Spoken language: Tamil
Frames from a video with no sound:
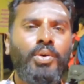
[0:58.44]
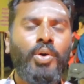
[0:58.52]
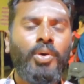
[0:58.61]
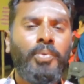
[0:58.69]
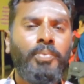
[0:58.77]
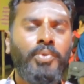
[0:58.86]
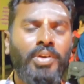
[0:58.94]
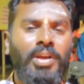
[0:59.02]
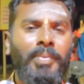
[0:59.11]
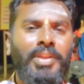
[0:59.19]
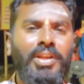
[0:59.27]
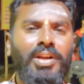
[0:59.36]
கோயம்புத்தூரில்
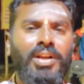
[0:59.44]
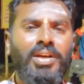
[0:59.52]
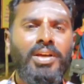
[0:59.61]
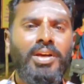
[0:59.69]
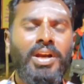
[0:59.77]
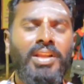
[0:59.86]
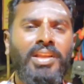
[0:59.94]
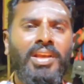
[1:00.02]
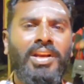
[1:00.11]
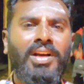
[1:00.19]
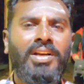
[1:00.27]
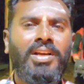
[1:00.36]
பார்த்திங்கன்னா நாங்கள் கடந்த
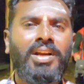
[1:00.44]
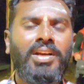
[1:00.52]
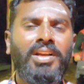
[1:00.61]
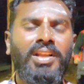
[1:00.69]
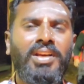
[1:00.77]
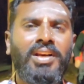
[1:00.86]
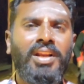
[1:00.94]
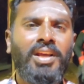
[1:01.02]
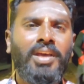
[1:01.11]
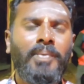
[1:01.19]
ஏழு ஆண்டுகளாக நீர்நிலையில்